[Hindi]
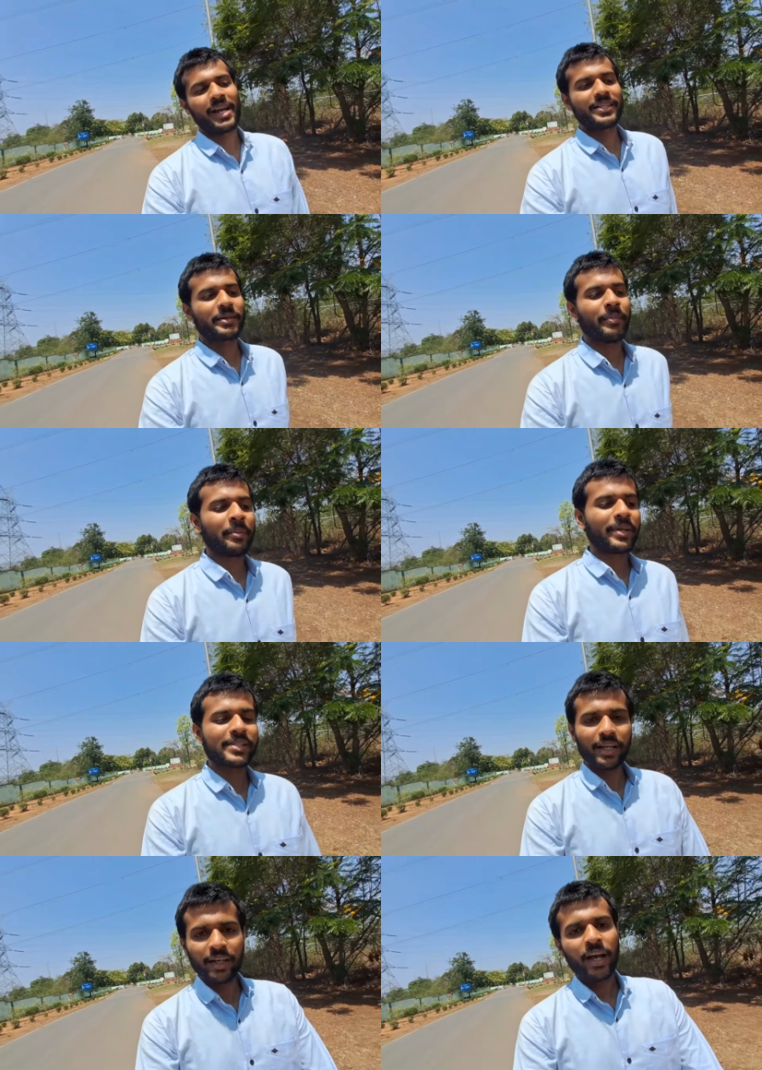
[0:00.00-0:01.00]
मैनेजर मैम के
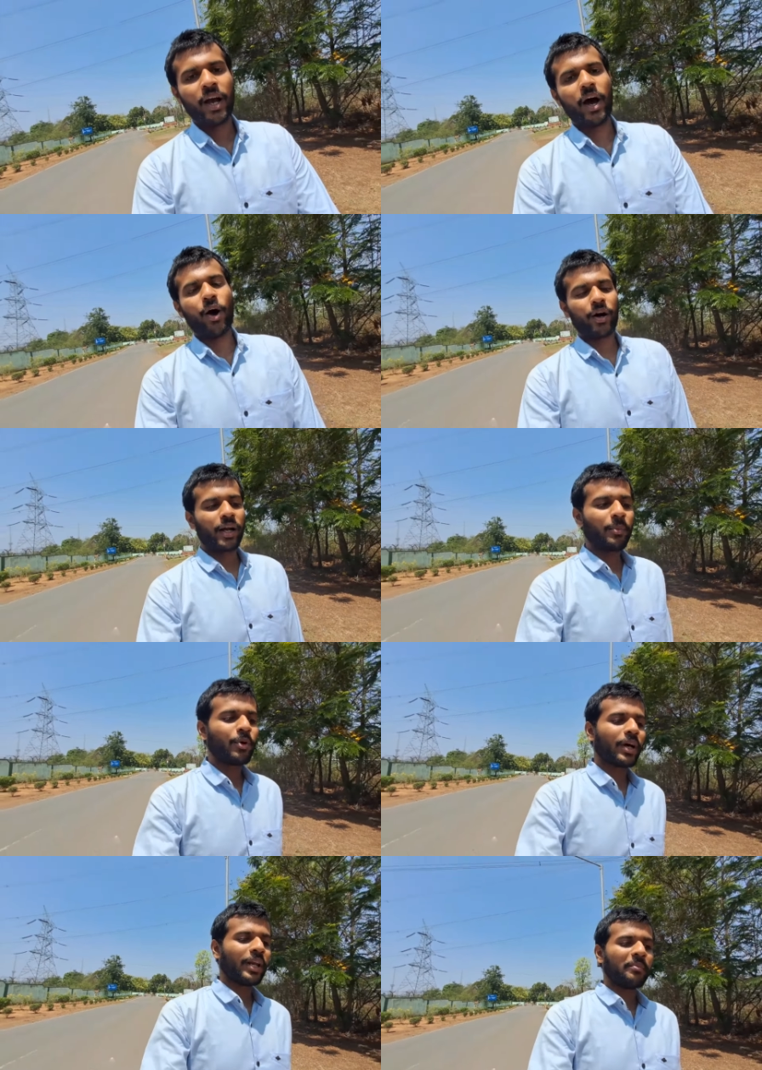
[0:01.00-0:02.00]
साथ और हम
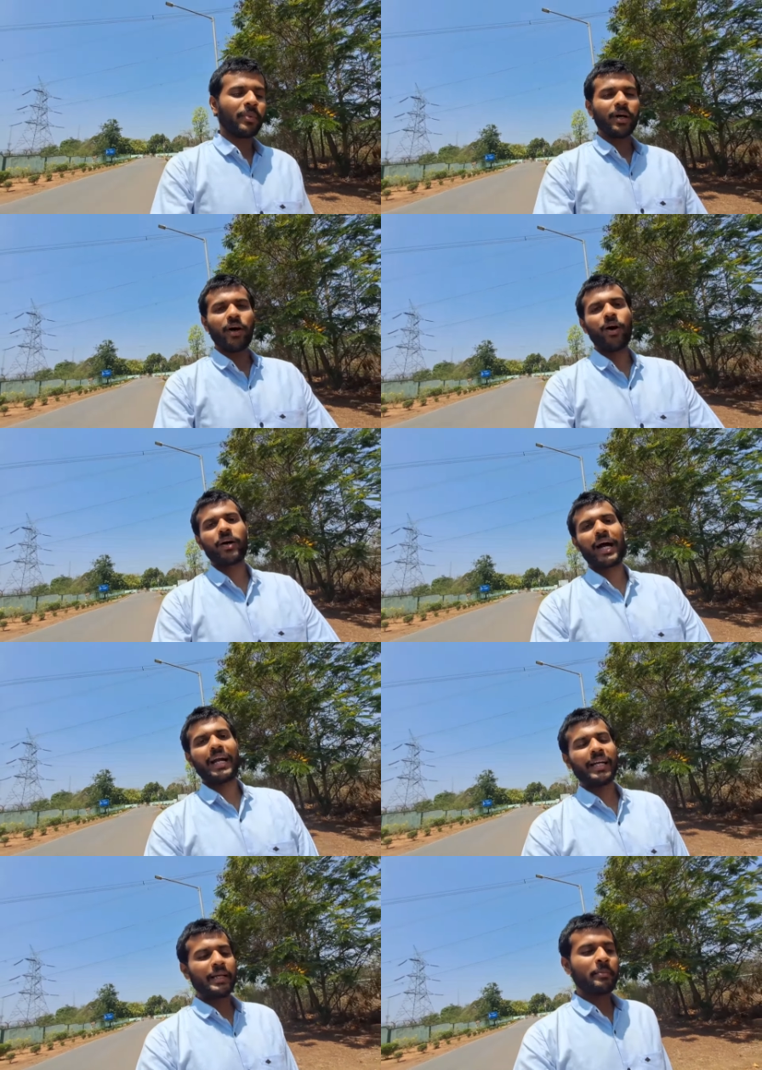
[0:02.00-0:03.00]
लोग का नंबर और
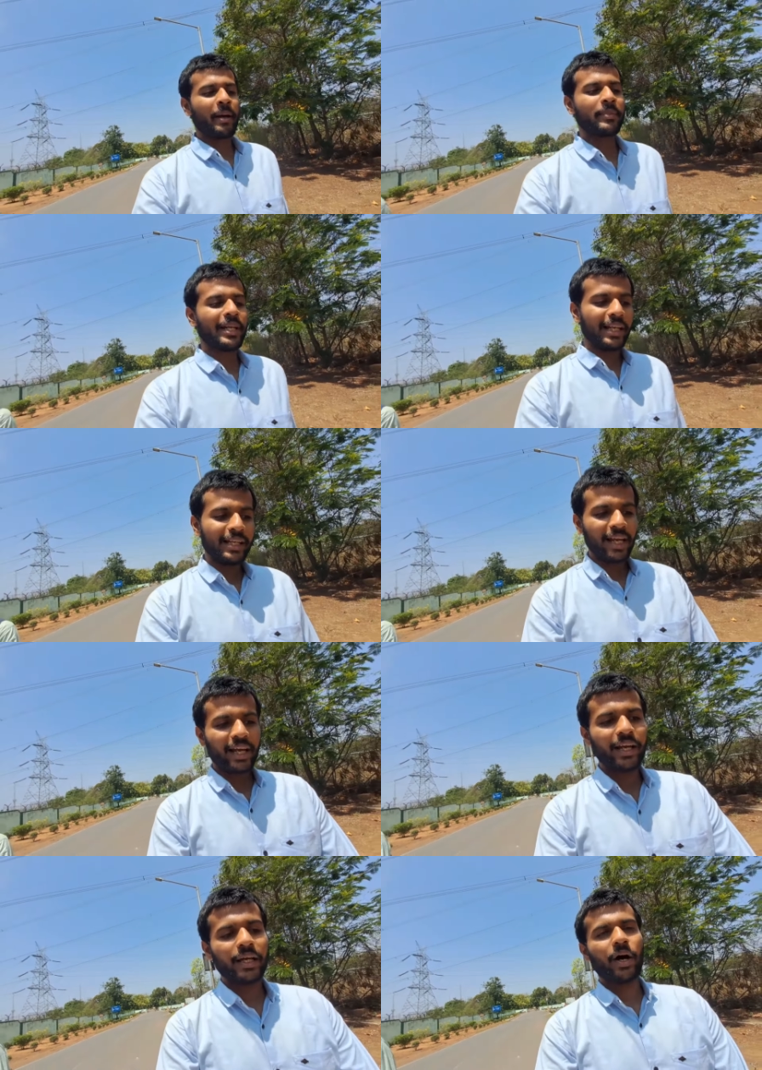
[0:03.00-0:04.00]
आईडी मैम ने ले लिया
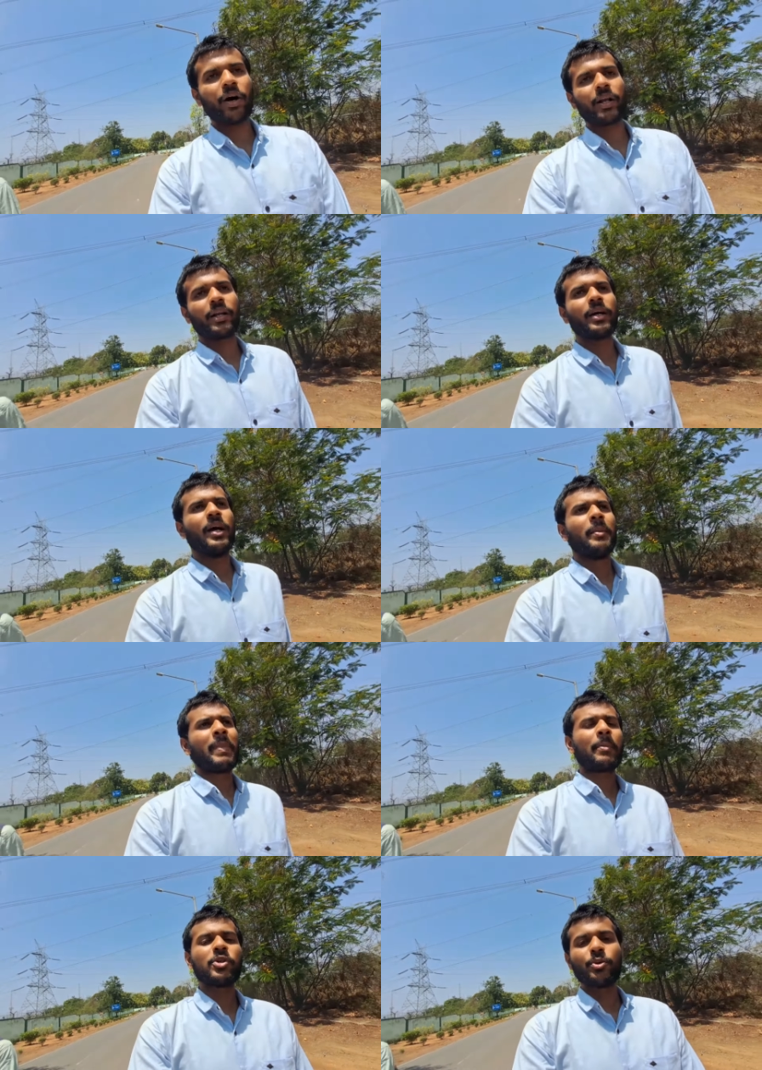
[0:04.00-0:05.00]
है और
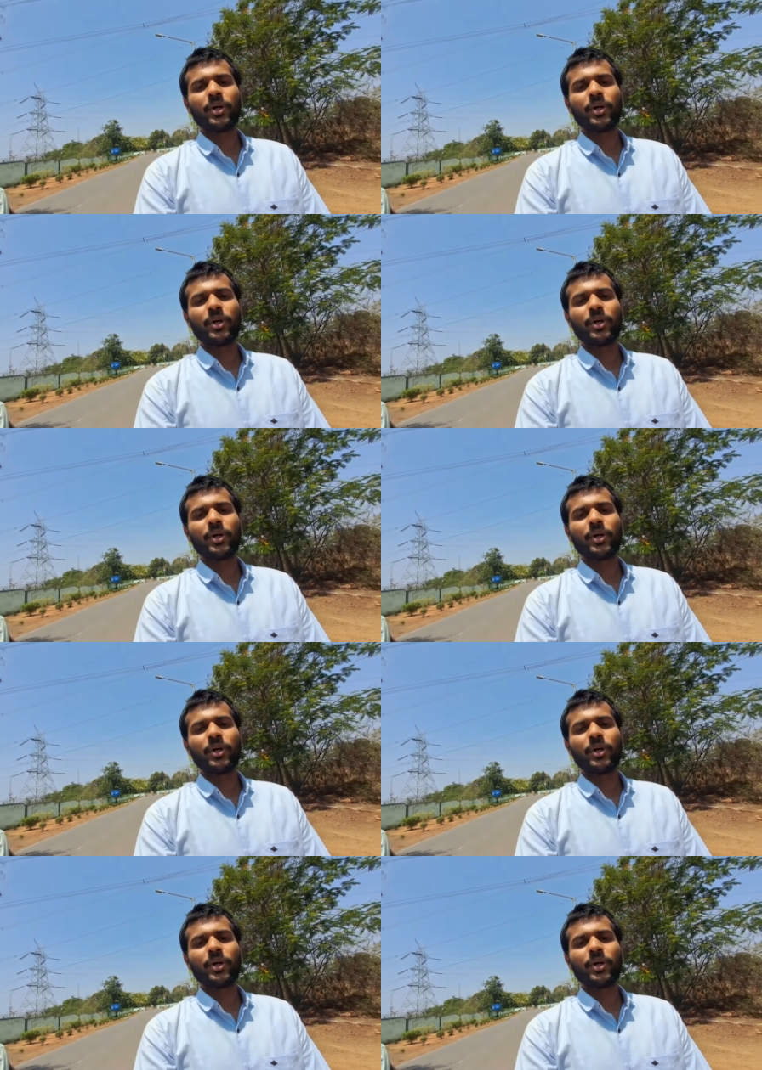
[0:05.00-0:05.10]
मैम कुछ